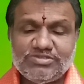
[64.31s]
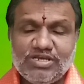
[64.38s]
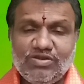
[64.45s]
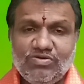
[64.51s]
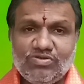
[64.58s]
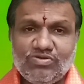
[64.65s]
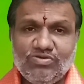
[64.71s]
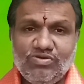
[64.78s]
నిమిషాల
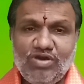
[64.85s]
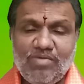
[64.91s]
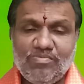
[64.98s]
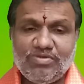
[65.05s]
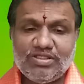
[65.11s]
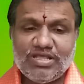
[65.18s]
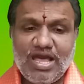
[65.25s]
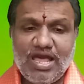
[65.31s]
వరకు
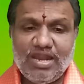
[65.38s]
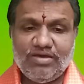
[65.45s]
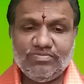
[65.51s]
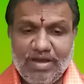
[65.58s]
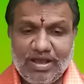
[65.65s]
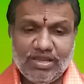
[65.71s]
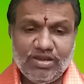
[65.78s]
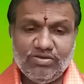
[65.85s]
అమృతకాలం
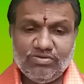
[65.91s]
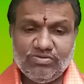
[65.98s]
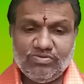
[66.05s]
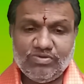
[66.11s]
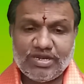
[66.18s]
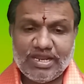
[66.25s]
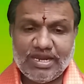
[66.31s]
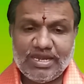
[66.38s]
పగలు
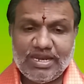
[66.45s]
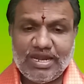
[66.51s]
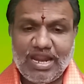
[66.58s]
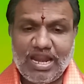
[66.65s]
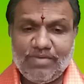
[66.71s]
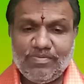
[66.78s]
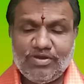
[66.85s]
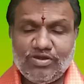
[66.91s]
ఒంటి గంట
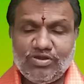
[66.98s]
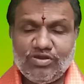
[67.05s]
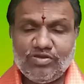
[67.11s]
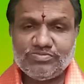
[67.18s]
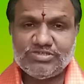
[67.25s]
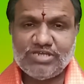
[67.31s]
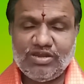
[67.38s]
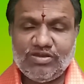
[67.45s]
నలభై రెండు
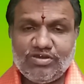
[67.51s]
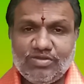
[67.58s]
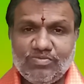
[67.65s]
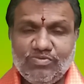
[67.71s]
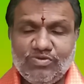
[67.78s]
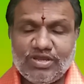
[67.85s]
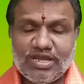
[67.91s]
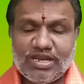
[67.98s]
నిమిషాల నుండి
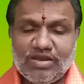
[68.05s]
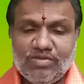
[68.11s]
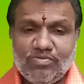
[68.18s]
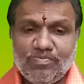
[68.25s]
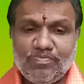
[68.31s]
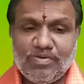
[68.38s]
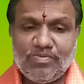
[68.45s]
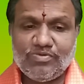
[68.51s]
మూడు గంటల
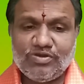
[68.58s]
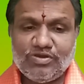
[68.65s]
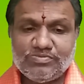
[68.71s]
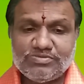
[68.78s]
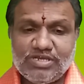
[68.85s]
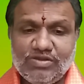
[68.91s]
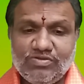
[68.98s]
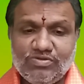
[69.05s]
ముప్పై మూడు
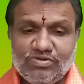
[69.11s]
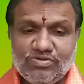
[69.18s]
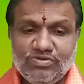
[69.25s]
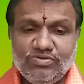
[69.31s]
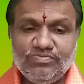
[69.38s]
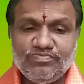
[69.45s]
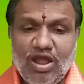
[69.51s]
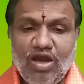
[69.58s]
నిమిషాల
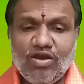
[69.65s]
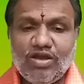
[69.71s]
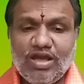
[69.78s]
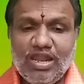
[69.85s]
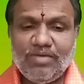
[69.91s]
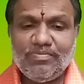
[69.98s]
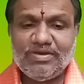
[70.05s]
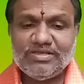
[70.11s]
వరకు
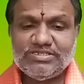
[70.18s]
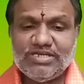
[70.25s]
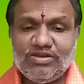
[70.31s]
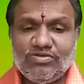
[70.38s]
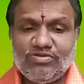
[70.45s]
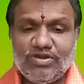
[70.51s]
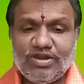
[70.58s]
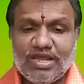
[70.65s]
రాహుకాలం
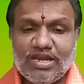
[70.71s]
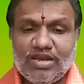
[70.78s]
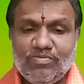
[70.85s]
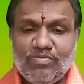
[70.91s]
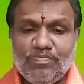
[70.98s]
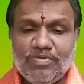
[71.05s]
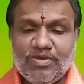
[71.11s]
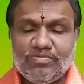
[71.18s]
మధ్యాహ్నం రెండు గంటల
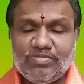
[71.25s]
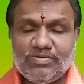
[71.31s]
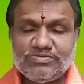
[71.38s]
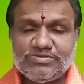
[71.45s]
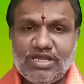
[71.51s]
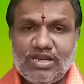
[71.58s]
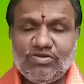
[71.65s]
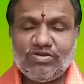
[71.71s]
ముప్పై ఎనిమిది
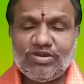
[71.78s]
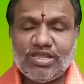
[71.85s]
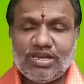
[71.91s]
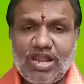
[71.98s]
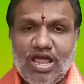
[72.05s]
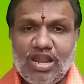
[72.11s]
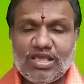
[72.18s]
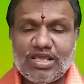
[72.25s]
నిమిషాల నుండి
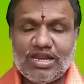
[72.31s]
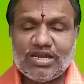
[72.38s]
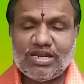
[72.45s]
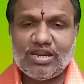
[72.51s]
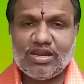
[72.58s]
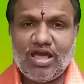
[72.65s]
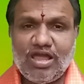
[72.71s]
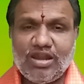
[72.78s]
నాలుగు
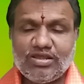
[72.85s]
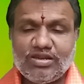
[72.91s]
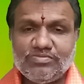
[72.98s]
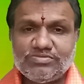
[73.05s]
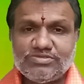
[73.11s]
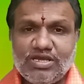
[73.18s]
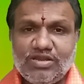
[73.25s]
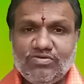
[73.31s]
గంటల నాలుగు
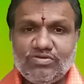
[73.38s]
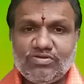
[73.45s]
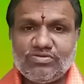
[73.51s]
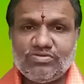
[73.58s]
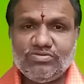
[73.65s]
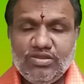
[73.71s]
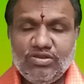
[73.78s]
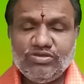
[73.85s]
నిమిషాల
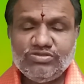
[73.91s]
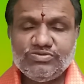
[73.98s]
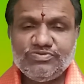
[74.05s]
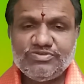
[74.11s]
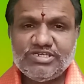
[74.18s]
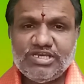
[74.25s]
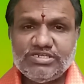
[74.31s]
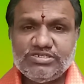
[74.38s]
వరకు ఈ రోజు
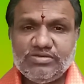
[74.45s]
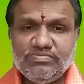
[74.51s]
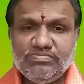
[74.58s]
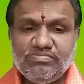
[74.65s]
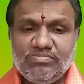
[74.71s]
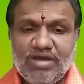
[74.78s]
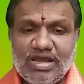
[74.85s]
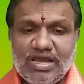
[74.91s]
విశేషం
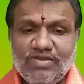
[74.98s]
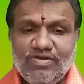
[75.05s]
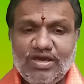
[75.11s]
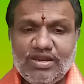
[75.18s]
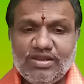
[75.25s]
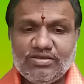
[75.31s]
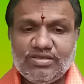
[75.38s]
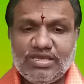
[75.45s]

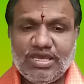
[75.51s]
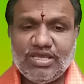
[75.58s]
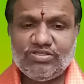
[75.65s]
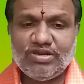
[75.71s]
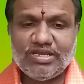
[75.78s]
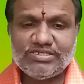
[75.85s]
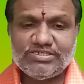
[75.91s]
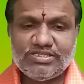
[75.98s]
మంగళవారం
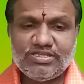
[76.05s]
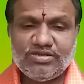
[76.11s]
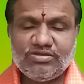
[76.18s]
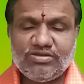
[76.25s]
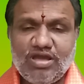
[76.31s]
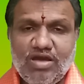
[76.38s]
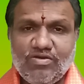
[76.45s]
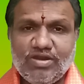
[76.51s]
కేతు నక్షత్రం
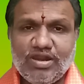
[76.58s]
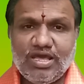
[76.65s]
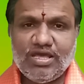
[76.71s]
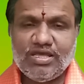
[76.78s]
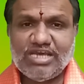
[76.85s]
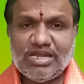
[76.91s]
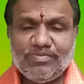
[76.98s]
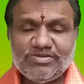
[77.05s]
కావున
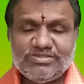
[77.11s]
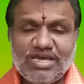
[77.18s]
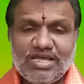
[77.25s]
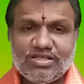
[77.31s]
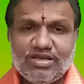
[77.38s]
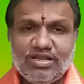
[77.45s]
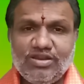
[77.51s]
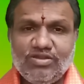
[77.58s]

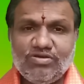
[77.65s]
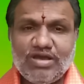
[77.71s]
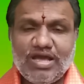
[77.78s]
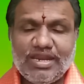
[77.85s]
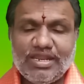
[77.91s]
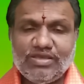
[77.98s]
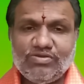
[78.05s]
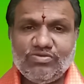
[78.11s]
జన్మజాతకంలో
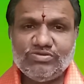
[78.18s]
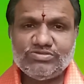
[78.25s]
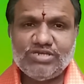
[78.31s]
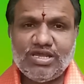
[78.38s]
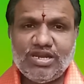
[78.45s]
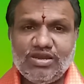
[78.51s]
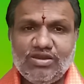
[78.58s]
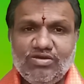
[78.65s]
గాని
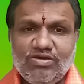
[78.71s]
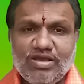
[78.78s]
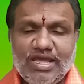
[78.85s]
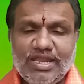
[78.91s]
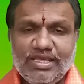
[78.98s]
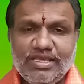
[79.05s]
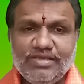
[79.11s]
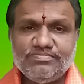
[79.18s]
గోచారంలో
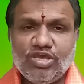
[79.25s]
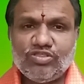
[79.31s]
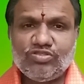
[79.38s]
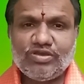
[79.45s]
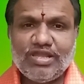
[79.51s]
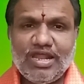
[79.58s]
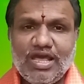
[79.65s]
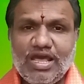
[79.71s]
గాని
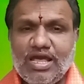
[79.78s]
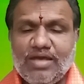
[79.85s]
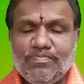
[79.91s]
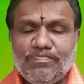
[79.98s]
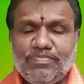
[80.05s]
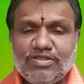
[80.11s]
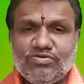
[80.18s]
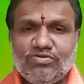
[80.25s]
కేతుగ్రహ
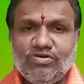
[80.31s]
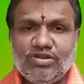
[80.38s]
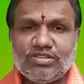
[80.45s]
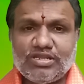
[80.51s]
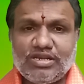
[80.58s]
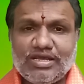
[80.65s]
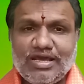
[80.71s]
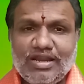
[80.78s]

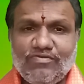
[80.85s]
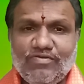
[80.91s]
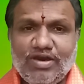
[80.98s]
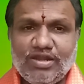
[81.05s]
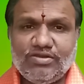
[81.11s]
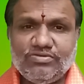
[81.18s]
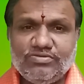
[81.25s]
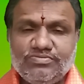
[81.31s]
ప్రతికూలతలు
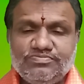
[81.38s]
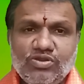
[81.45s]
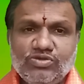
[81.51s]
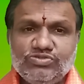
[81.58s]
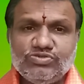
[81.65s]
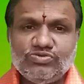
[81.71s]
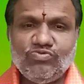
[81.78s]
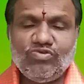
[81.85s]
కలవారు ఈ
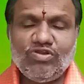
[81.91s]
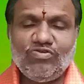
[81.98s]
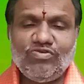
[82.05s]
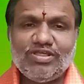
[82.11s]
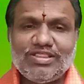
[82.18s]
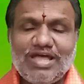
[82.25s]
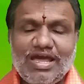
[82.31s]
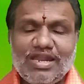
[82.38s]
రోజు
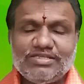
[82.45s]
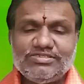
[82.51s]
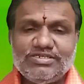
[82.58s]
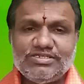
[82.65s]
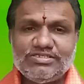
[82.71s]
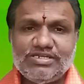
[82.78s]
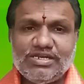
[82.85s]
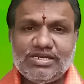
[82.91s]
ఉలవలు దానం
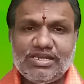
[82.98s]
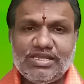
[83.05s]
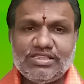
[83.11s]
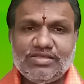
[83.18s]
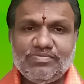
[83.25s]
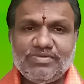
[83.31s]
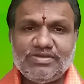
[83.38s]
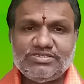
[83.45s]

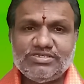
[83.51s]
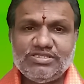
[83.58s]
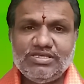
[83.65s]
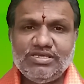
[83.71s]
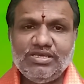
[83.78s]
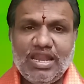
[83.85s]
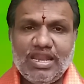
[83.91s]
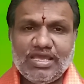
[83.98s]
చేసినట్లయితే
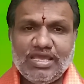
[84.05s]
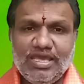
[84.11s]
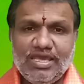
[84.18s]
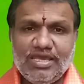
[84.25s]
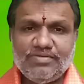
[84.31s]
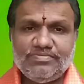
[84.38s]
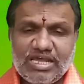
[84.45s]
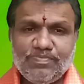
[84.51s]
మంచిది అలాగే
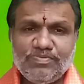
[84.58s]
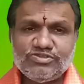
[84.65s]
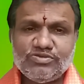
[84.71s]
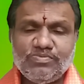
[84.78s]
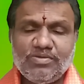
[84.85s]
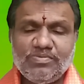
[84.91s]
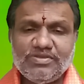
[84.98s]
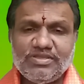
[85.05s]

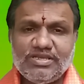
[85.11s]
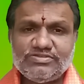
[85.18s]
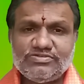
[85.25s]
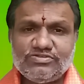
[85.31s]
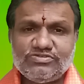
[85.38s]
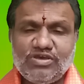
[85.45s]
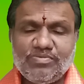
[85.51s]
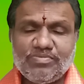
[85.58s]

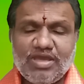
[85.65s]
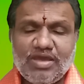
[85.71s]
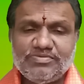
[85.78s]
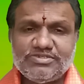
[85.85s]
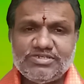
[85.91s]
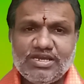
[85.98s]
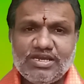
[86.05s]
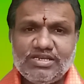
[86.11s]
సుబ్రహ్మణ్యేశ్వర స్వామికి
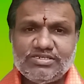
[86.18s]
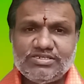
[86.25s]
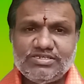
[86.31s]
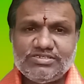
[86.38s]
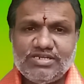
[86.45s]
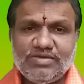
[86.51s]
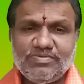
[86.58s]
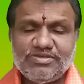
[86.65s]
అభిషేకాలు
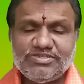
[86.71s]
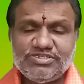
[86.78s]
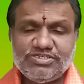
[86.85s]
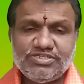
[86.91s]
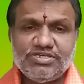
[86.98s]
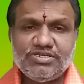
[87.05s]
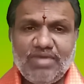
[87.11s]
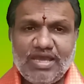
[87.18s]
చేసిన
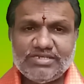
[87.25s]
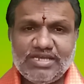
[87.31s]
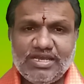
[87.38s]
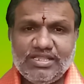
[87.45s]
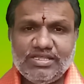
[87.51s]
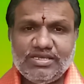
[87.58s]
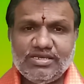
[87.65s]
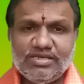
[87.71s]
మంచిది
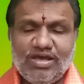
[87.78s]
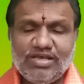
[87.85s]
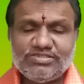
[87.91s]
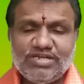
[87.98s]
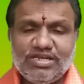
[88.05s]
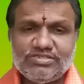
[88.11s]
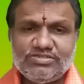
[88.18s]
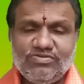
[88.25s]
మేషాది
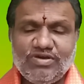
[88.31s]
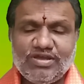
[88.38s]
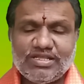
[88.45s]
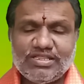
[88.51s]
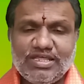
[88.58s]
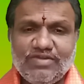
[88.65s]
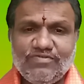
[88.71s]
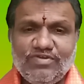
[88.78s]
ద్వాస రాశుల
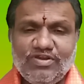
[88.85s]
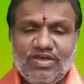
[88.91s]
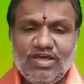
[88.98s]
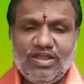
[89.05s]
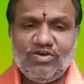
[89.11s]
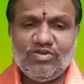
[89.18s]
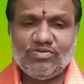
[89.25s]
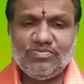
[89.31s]
వారికి దినఫలం
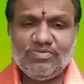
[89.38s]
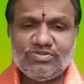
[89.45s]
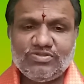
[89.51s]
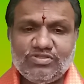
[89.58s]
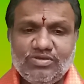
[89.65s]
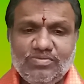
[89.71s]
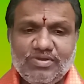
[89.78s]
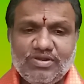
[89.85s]
ఎలా
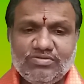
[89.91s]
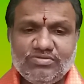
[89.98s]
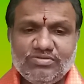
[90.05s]
ఉండబోతుందో మనం